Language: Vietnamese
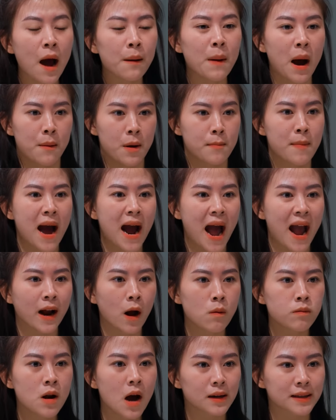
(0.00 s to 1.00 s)
bảo mày mang hai
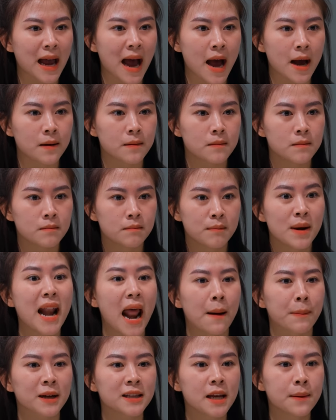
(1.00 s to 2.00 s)
cốc nước ra Mày
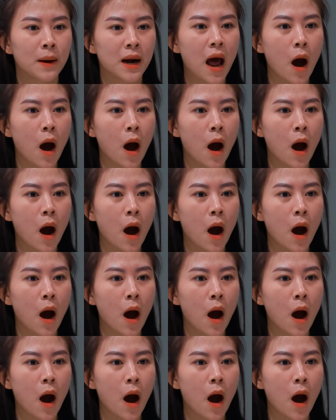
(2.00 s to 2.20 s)
làm cái gì mà